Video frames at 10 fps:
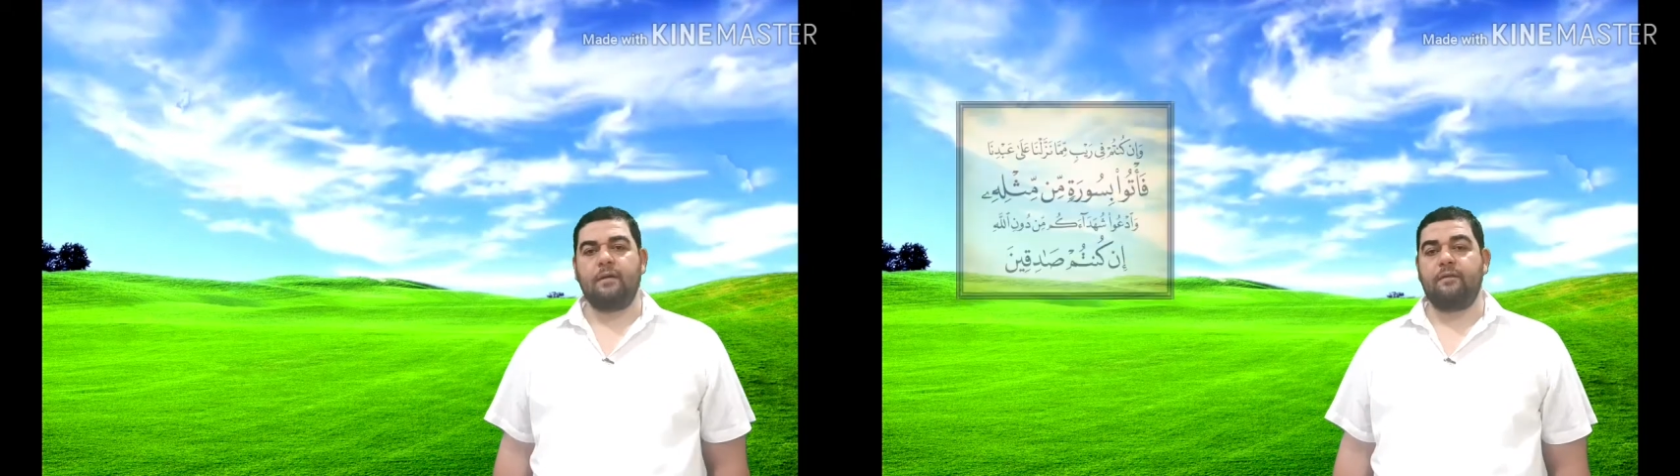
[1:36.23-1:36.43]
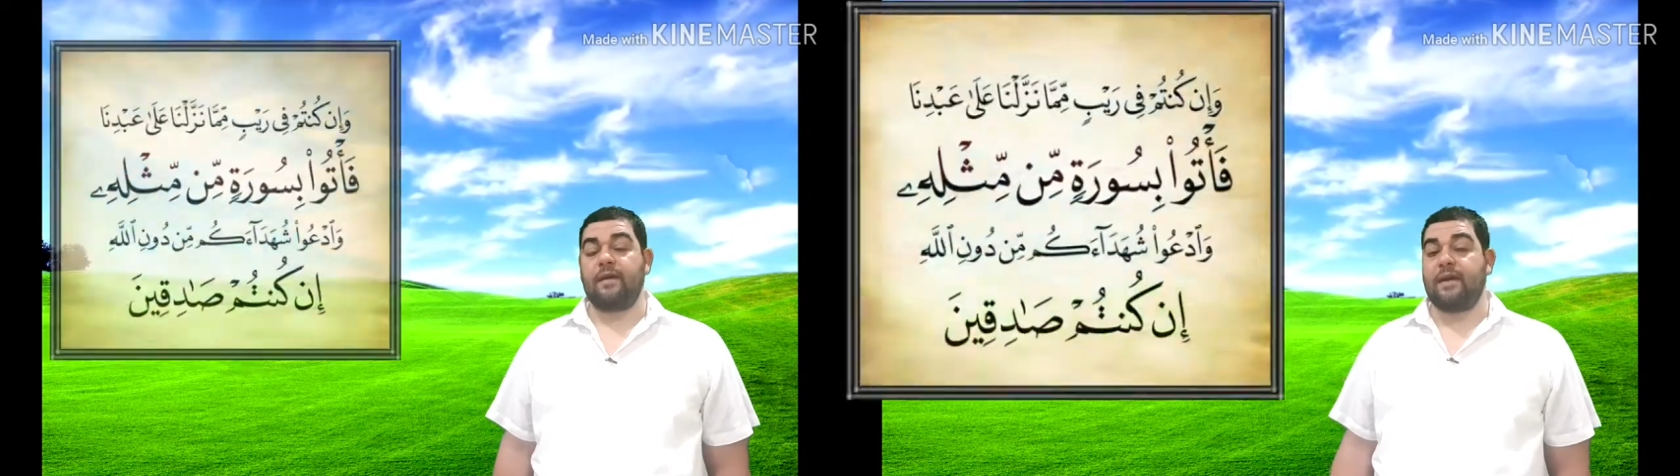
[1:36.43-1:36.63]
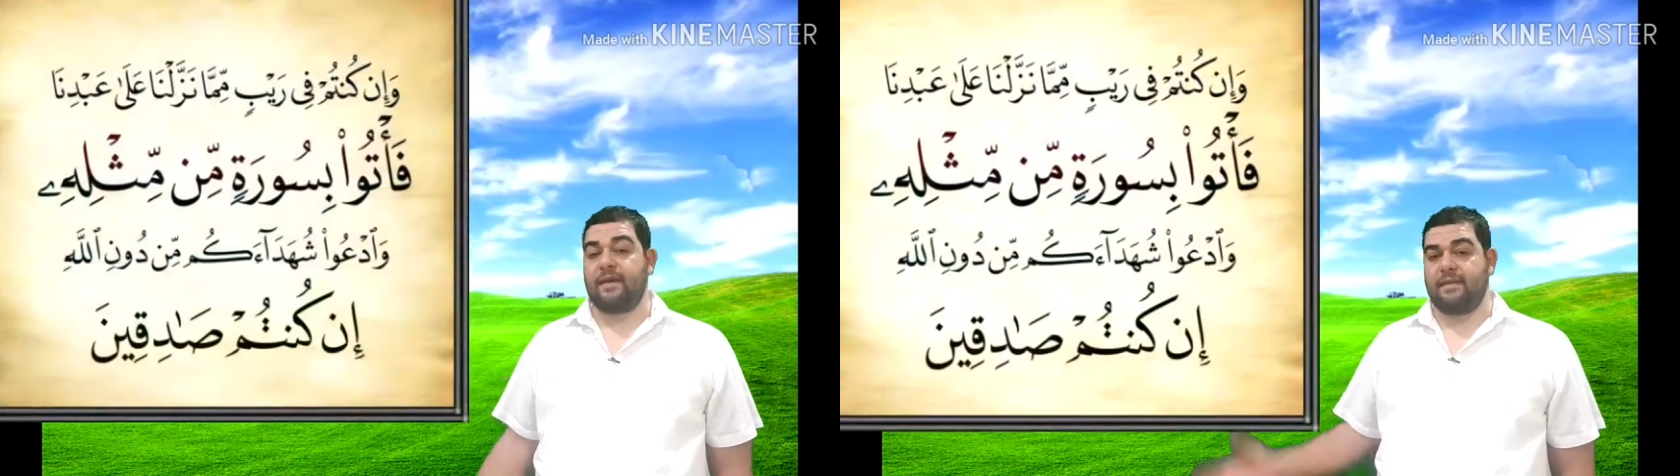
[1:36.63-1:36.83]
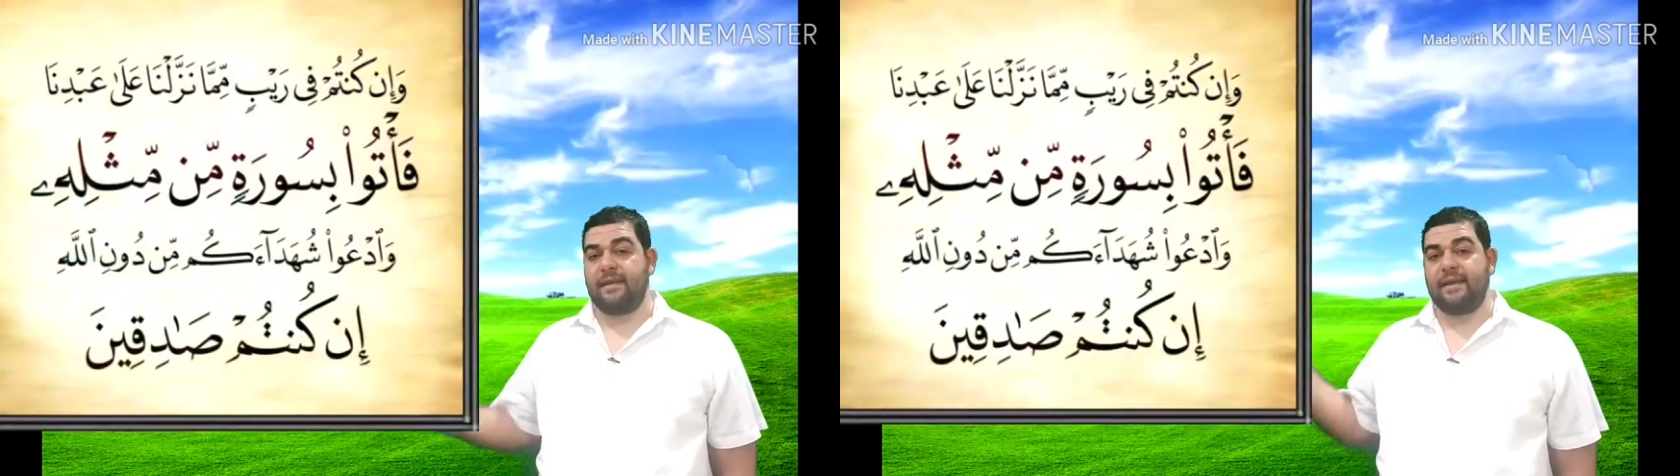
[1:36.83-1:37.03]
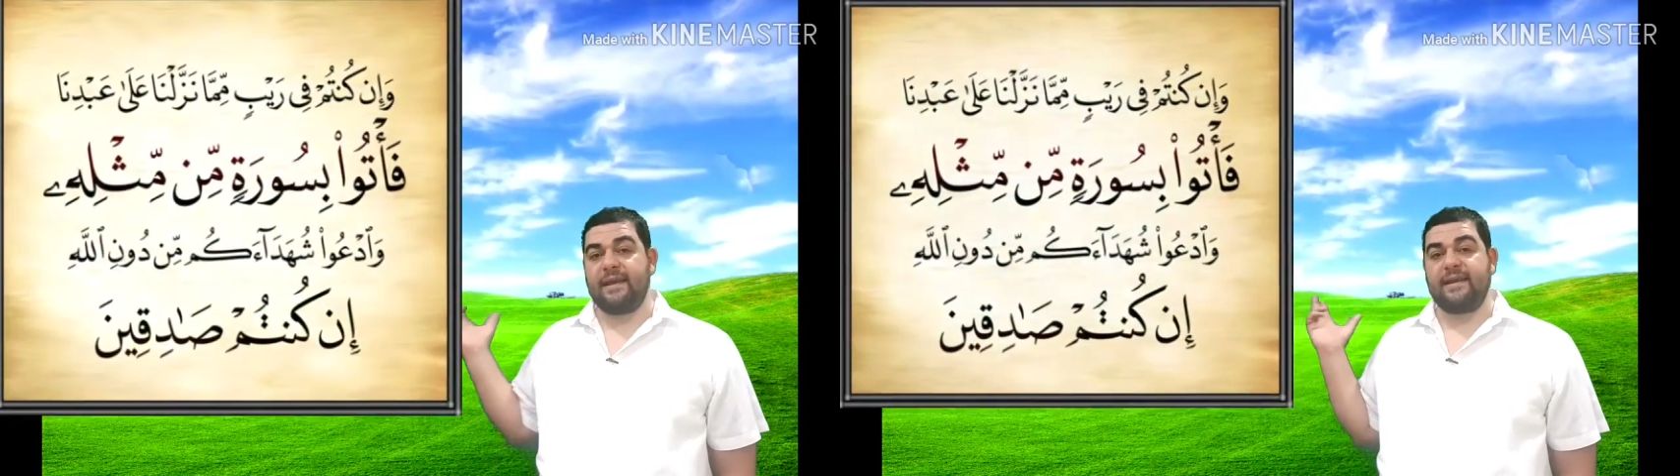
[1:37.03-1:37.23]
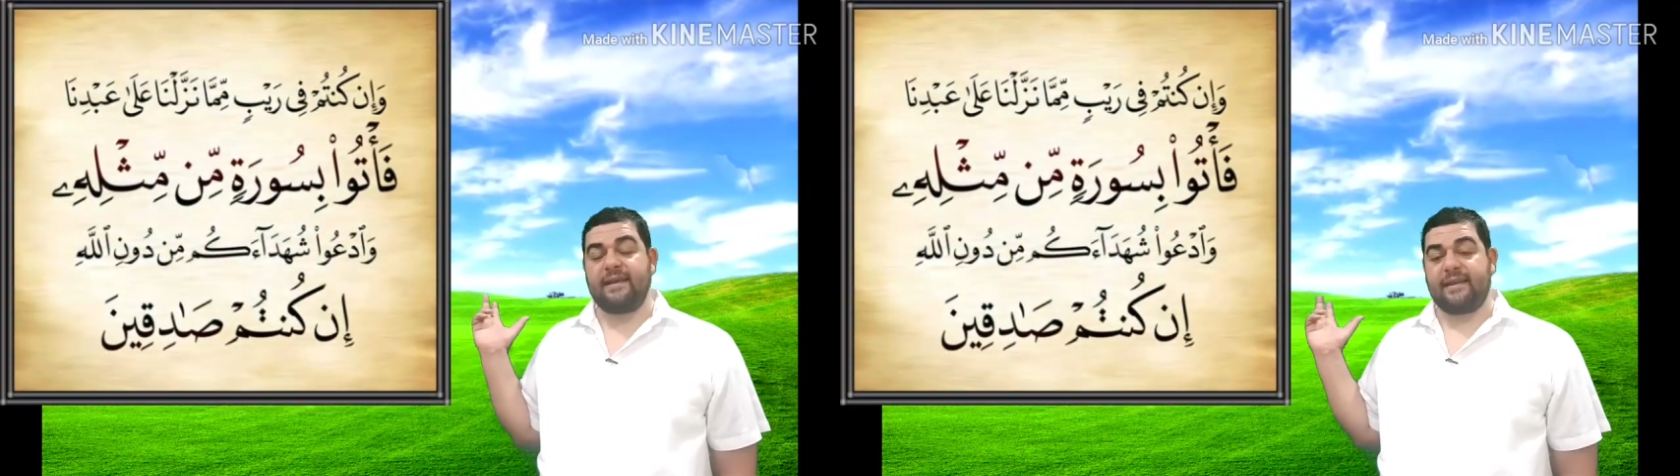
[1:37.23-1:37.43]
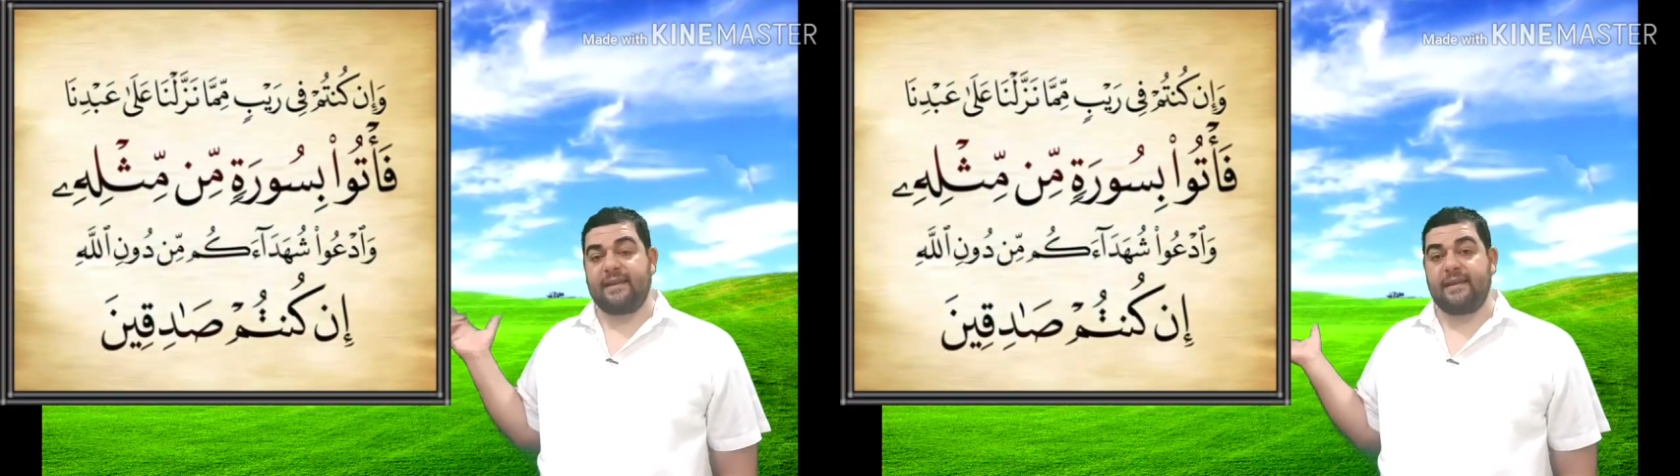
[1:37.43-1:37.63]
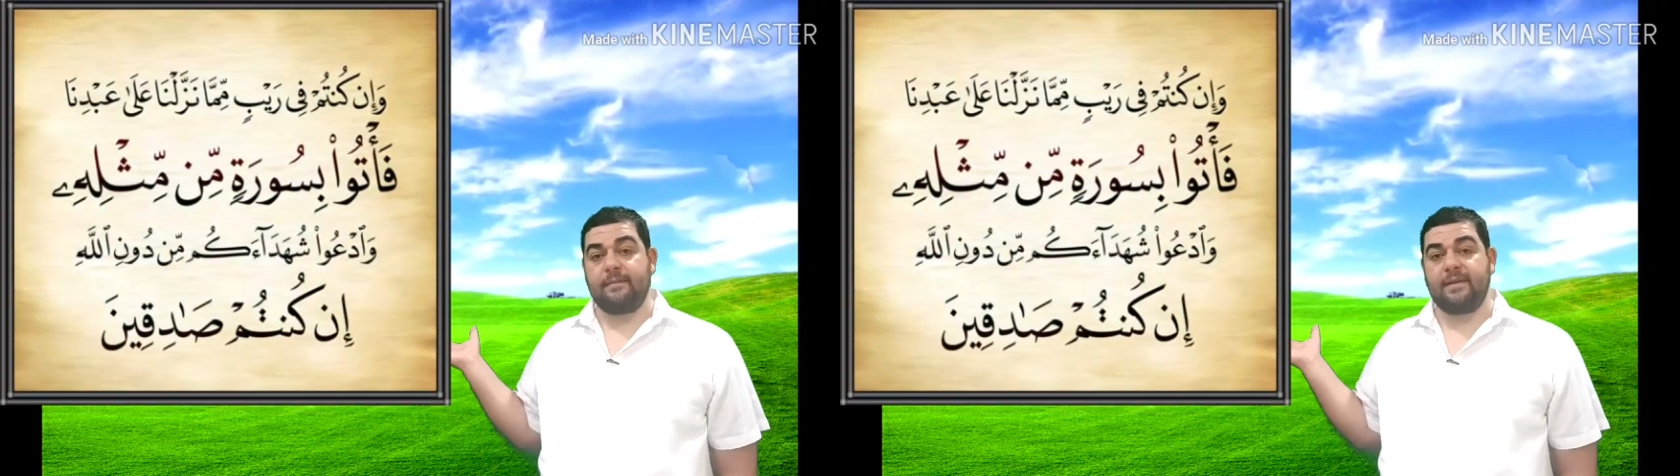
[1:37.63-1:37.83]
فهذه الآية
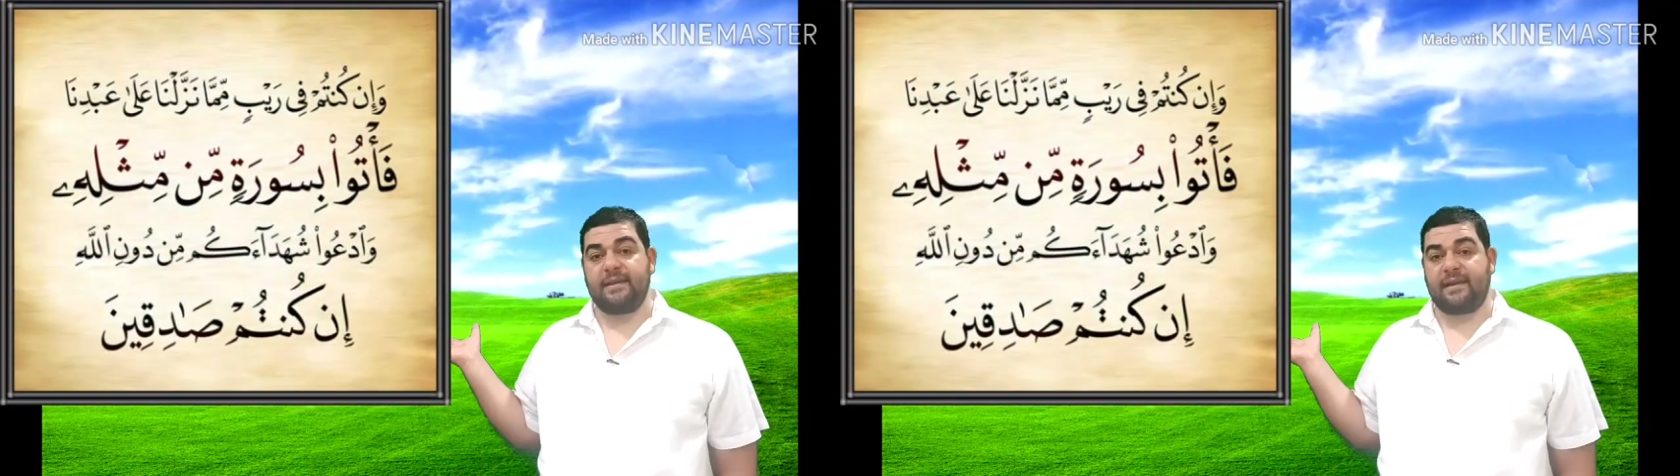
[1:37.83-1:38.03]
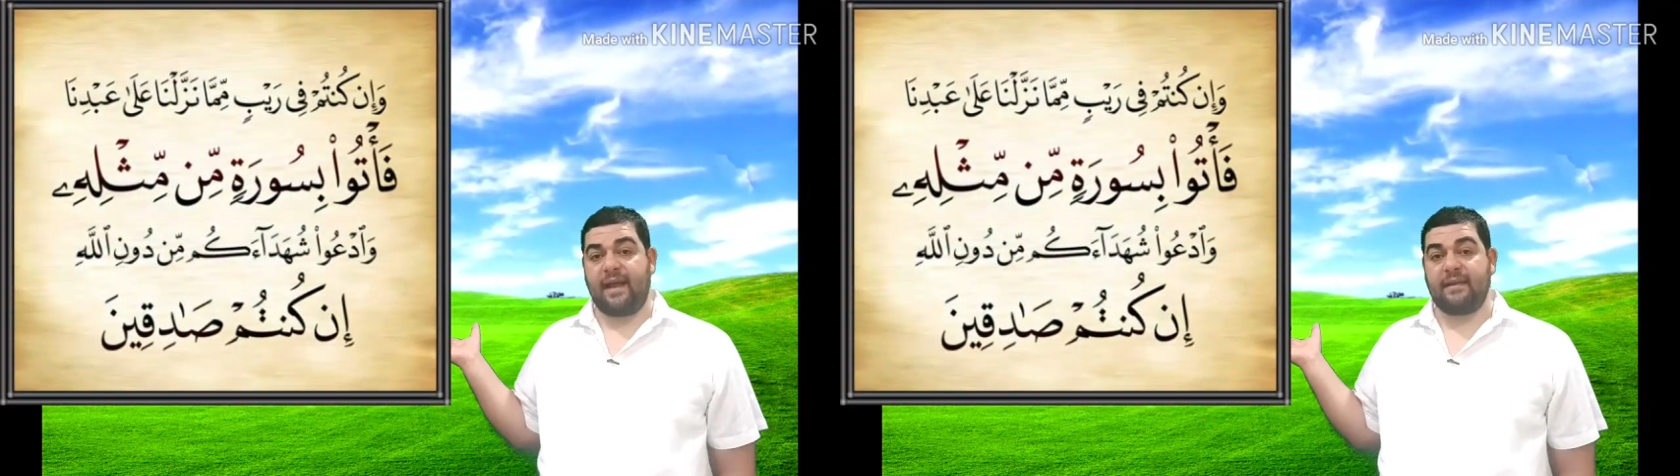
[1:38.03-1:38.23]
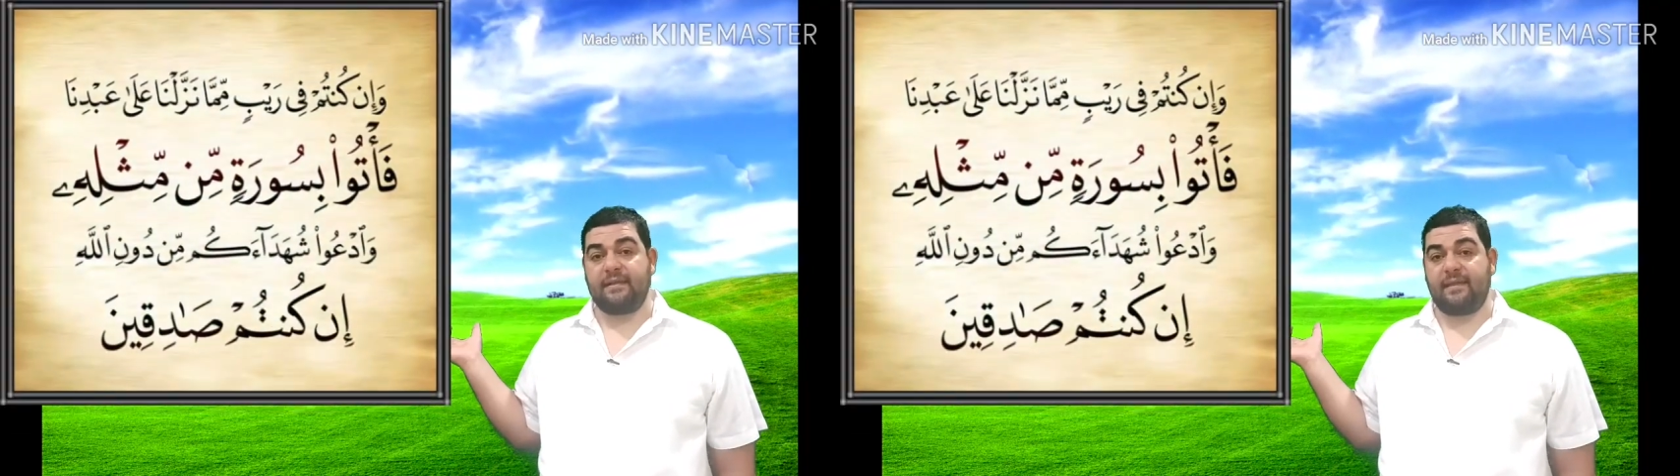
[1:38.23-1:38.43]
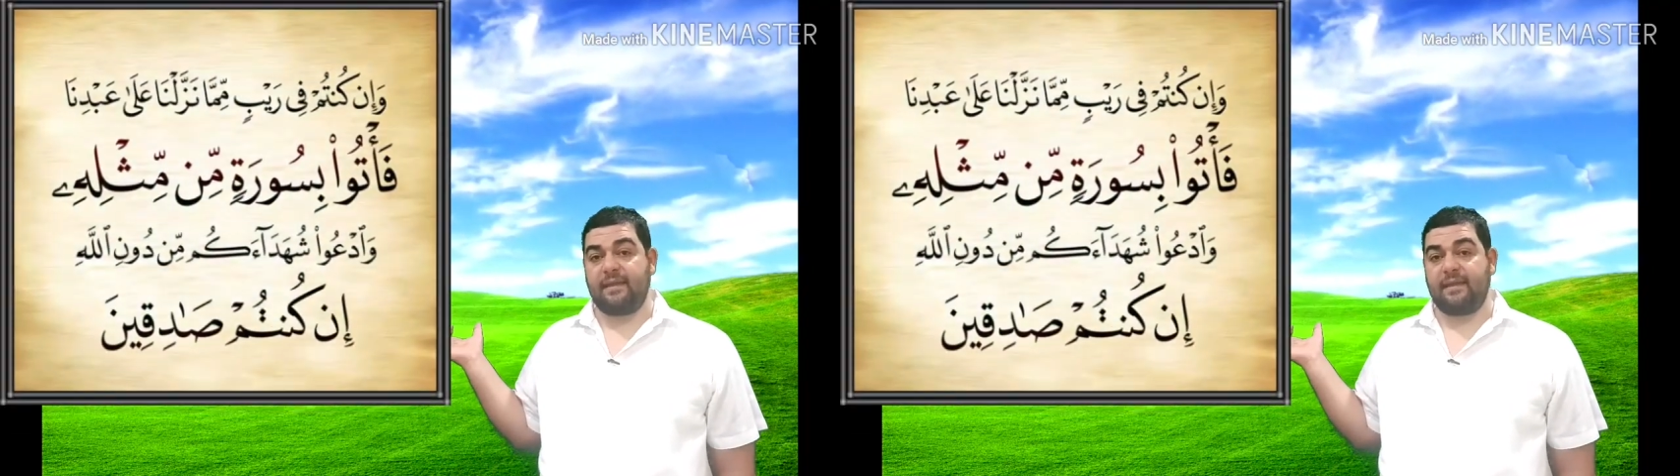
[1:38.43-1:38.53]
الكريمة تتحدث